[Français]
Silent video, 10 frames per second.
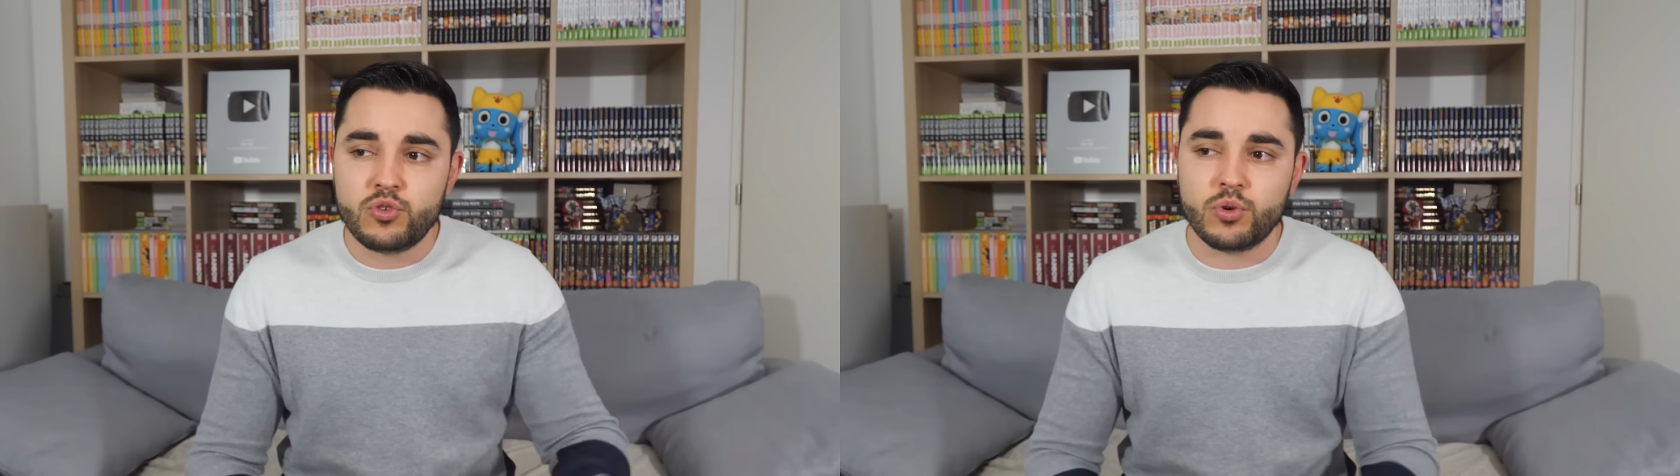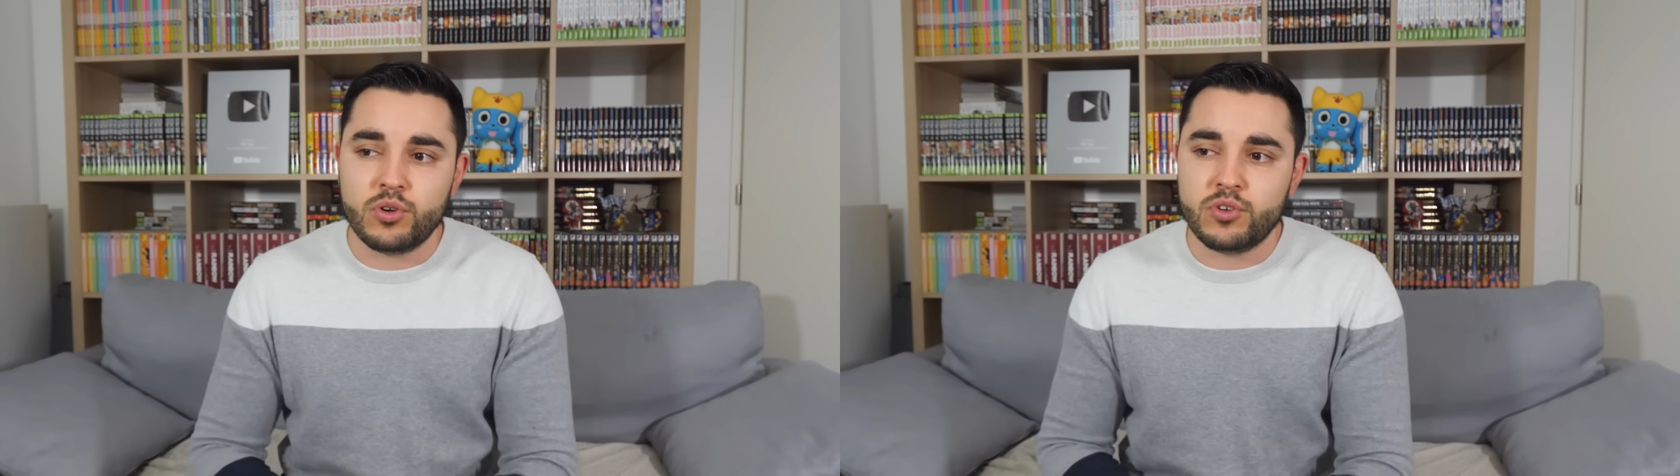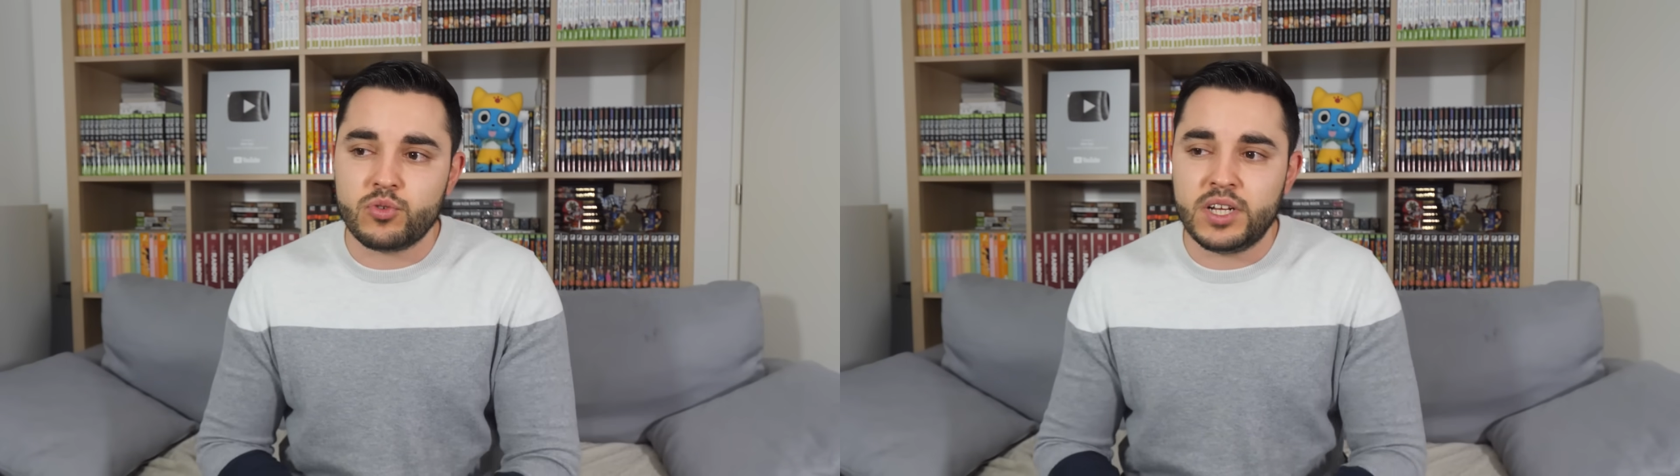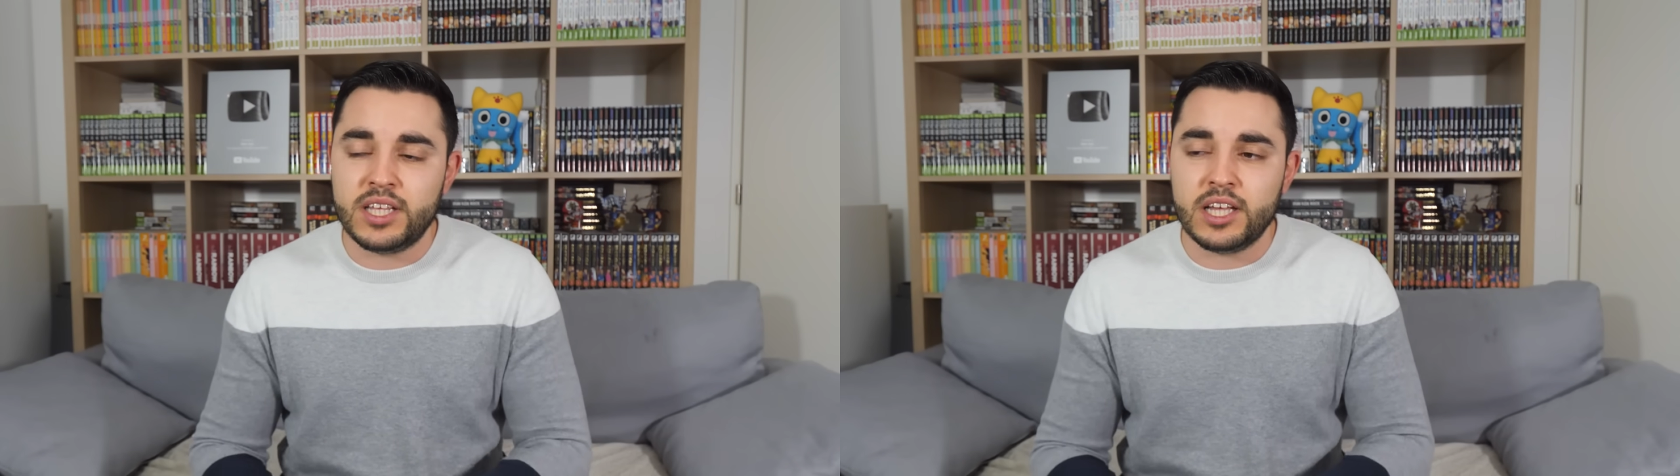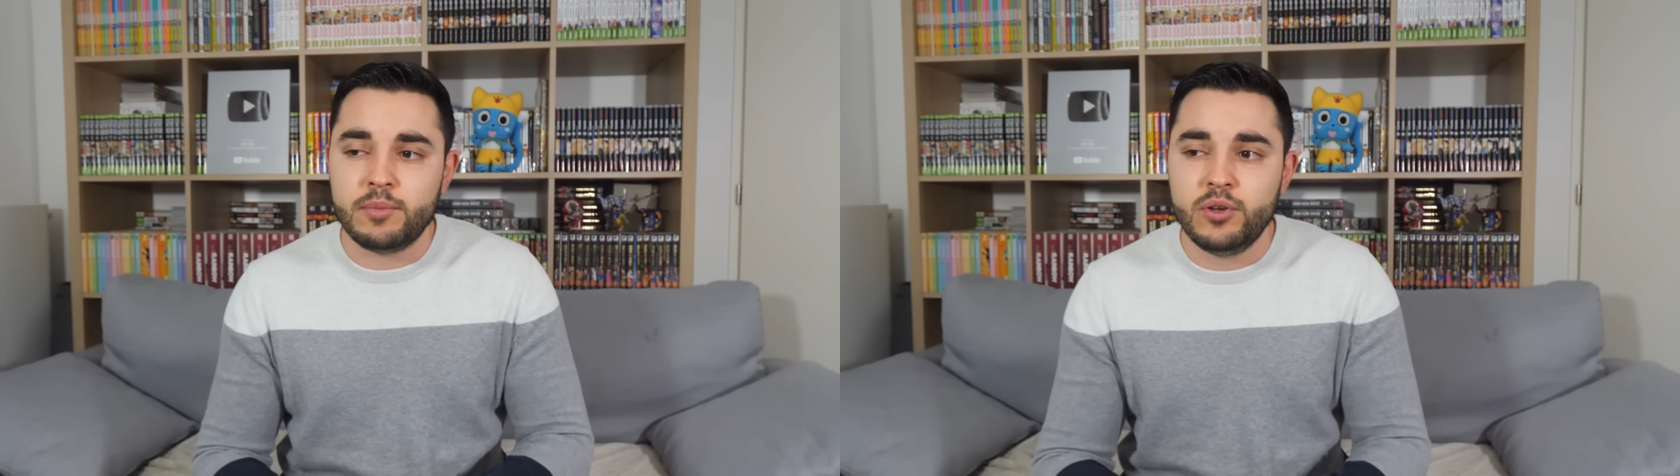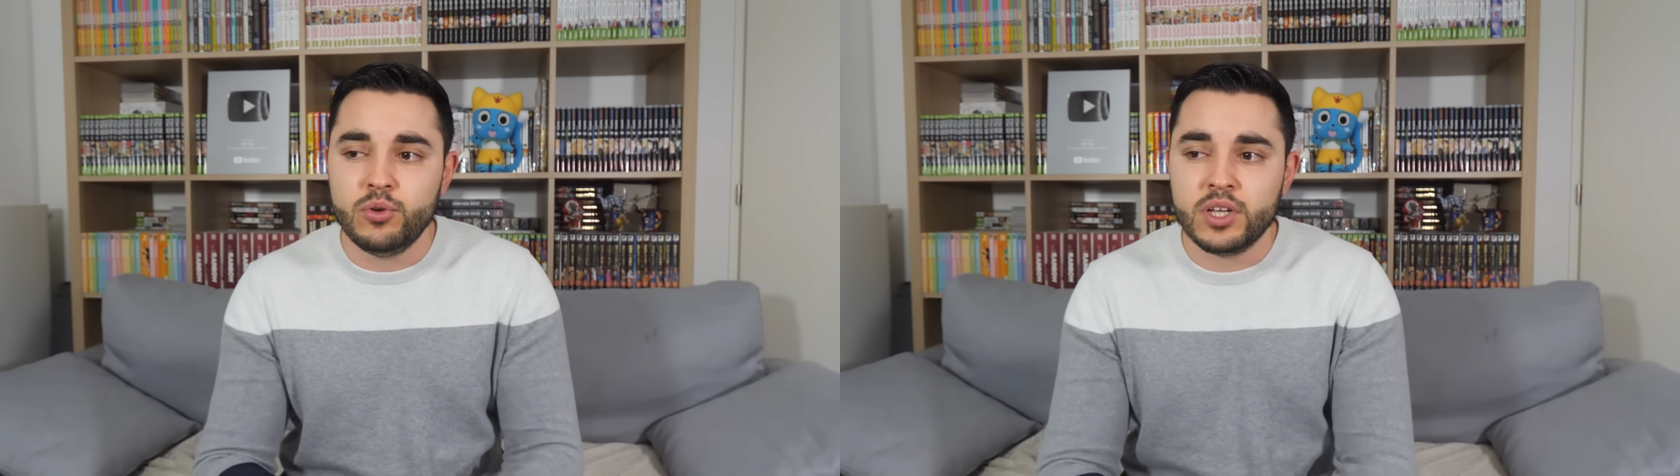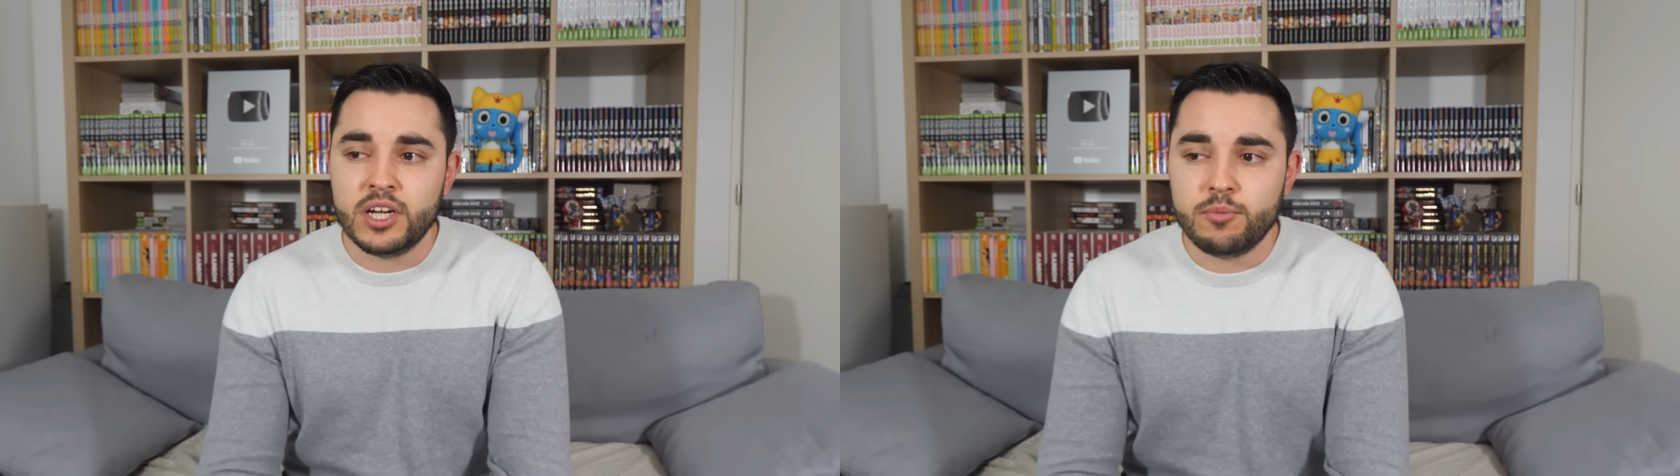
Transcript: sur le sur les dernières minutes